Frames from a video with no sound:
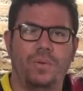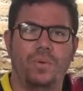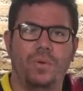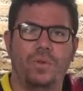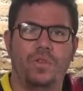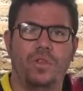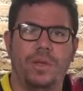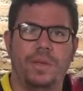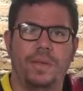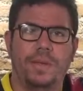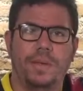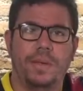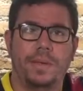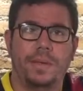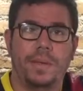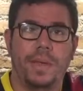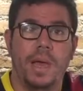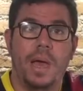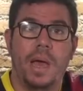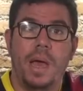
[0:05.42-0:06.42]

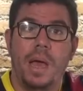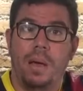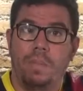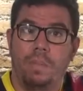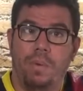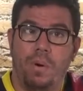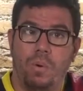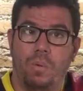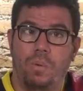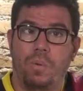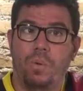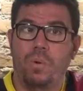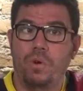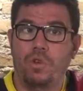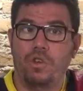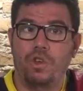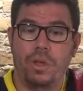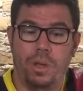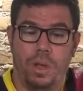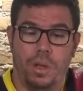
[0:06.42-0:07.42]
Notícias. Bom,
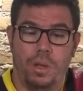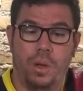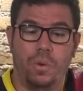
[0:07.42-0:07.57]
hoje,